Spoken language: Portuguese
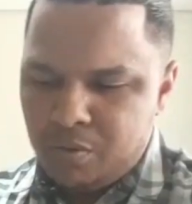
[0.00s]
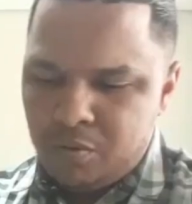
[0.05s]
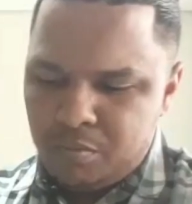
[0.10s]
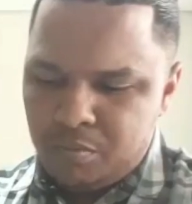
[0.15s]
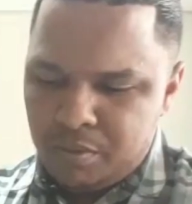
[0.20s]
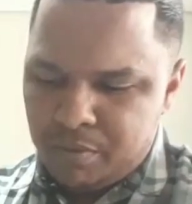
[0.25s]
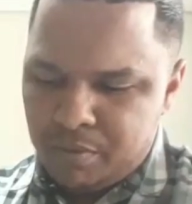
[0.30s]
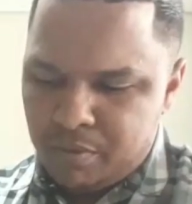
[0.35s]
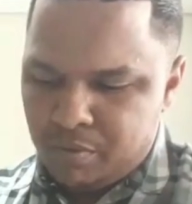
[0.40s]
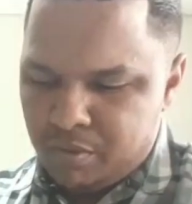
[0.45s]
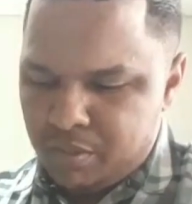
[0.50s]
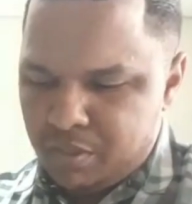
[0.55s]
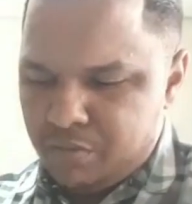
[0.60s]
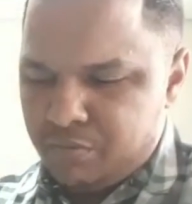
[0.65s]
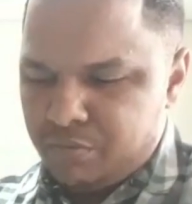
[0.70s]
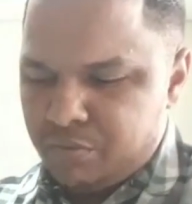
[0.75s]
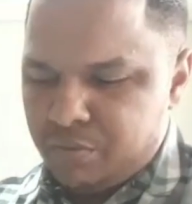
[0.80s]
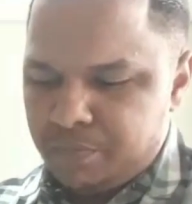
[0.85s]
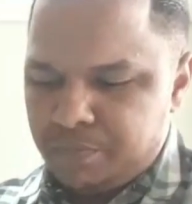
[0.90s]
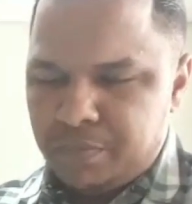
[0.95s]
O primeiro
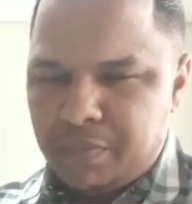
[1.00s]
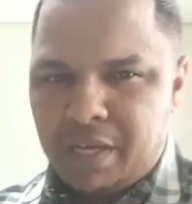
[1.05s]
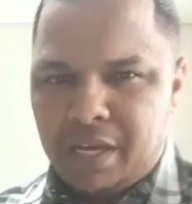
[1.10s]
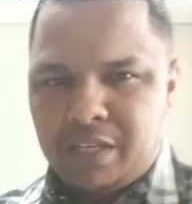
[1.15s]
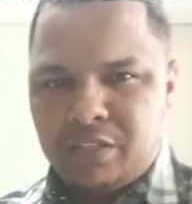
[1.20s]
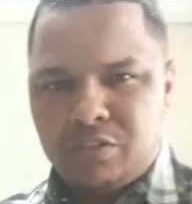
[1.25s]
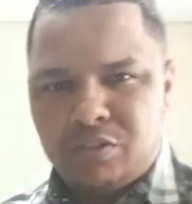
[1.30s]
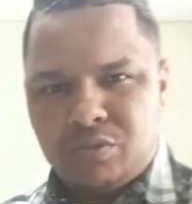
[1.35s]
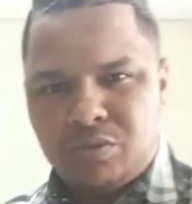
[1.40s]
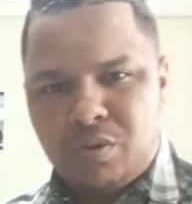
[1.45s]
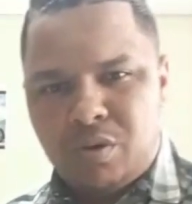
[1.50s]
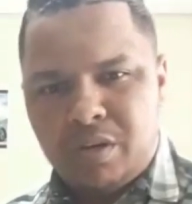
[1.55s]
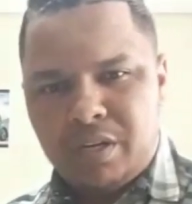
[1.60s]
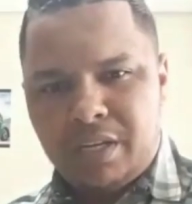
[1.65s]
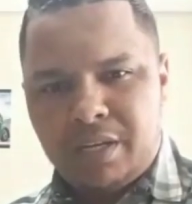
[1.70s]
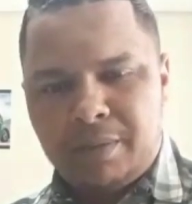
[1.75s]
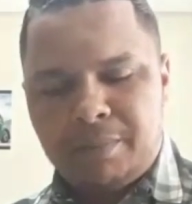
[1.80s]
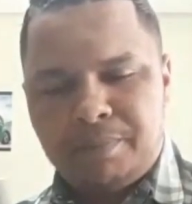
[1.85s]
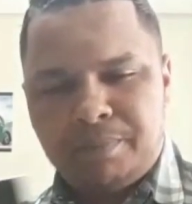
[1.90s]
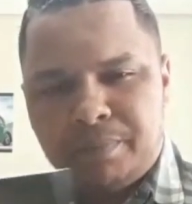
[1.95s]
livro é
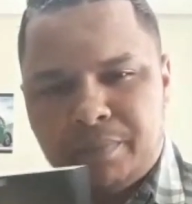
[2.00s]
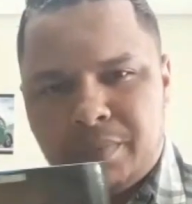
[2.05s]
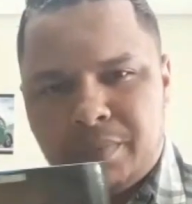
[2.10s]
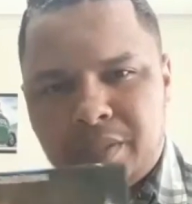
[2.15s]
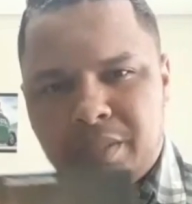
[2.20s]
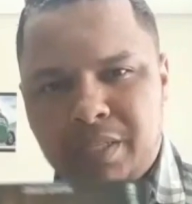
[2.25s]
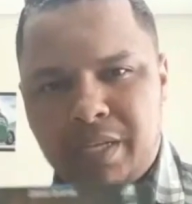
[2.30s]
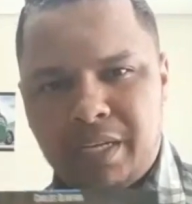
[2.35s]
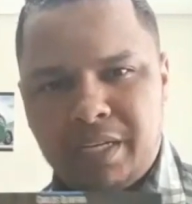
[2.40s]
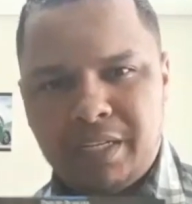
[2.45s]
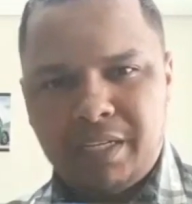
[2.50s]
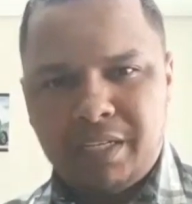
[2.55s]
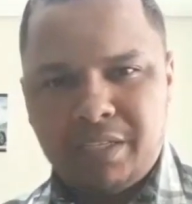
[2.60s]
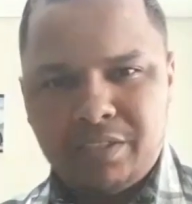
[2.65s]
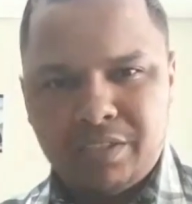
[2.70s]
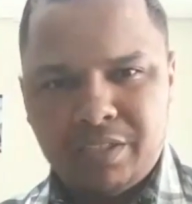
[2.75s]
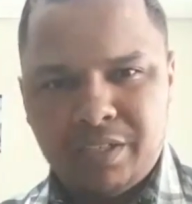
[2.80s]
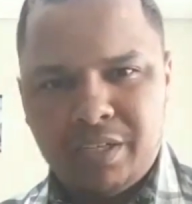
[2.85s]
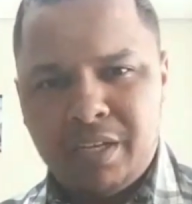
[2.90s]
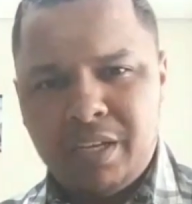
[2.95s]
História da
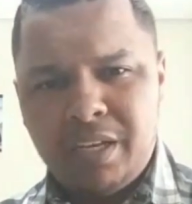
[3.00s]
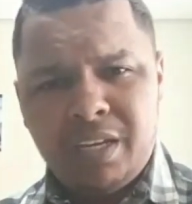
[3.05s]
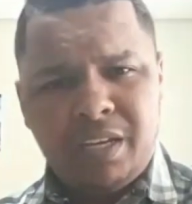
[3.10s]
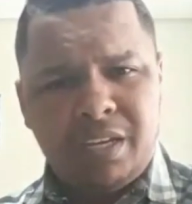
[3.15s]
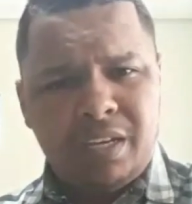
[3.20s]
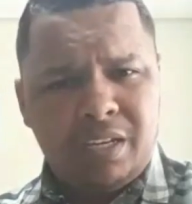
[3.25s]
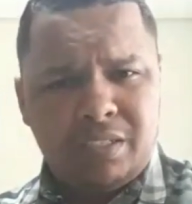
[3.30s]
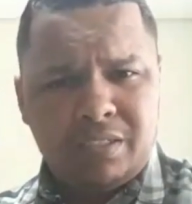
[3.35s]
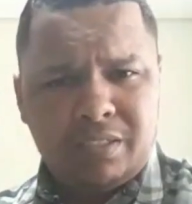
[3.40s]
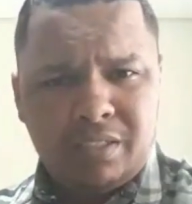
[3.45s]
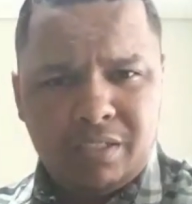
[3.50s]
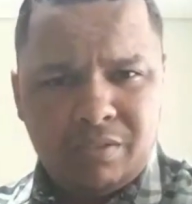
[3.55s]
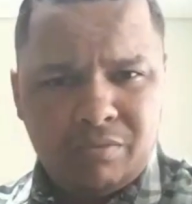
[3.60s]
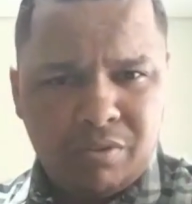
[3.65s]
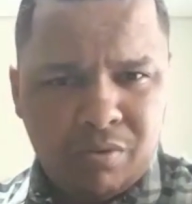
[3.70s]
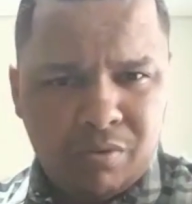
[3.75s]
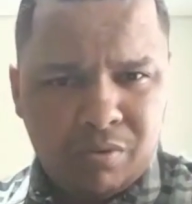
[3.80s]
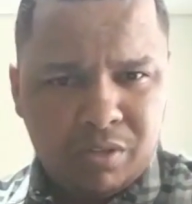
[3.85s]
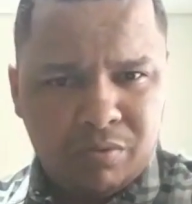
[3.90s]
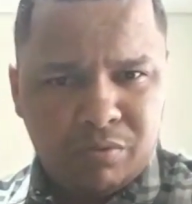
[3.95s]
Igreja esse
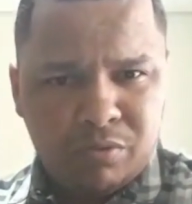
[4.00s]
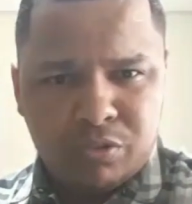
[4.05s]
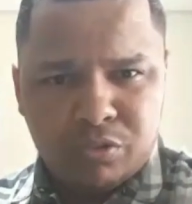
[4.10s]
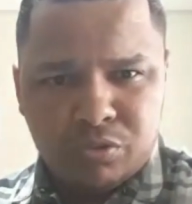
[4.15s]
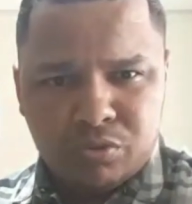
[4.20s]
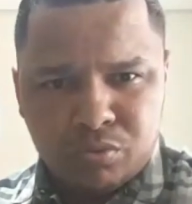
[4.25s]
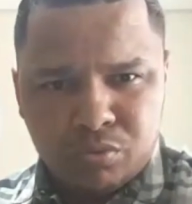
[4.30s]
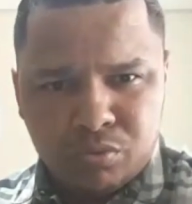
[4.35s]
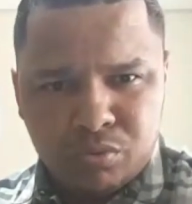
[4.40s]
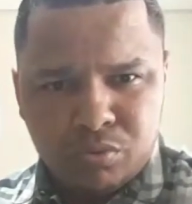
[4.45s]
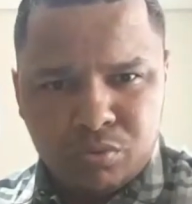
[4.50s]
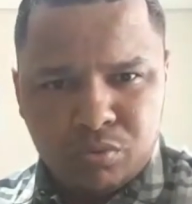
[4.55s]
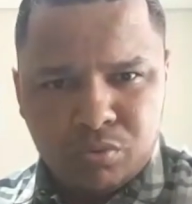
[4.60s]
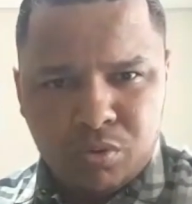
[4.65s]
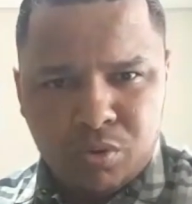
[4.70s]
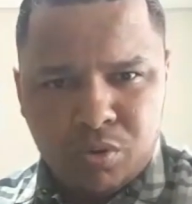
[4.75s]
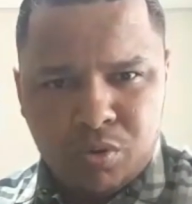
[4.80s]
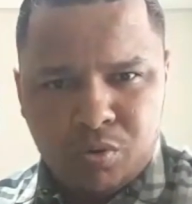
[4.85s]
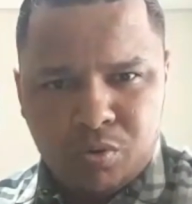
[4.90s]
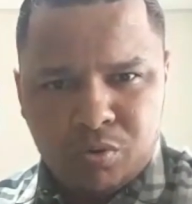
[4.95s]
livro é um livro de
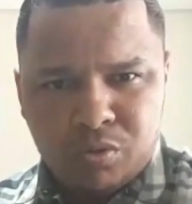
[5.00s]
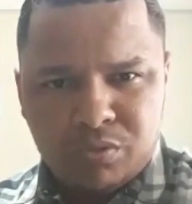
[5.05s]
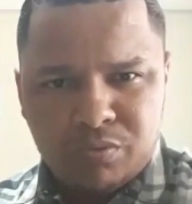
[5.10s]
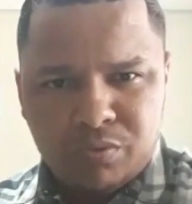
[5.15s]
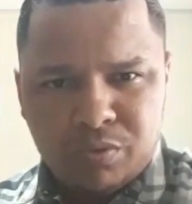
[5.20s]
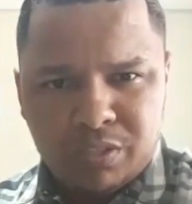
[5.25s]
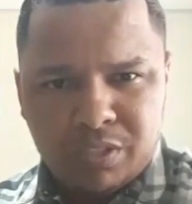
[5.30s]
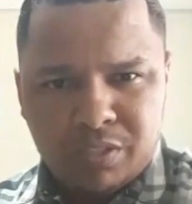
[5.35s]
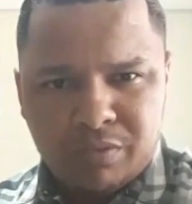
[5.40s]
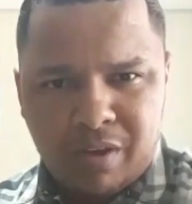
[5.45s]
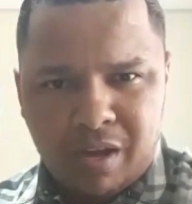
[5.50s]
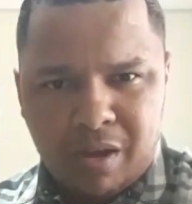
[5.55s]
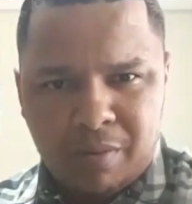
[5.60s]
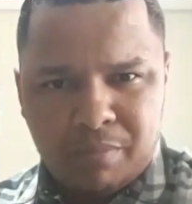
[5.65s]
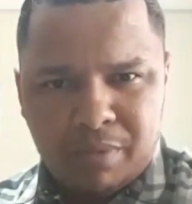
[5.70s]
estudo onde você vai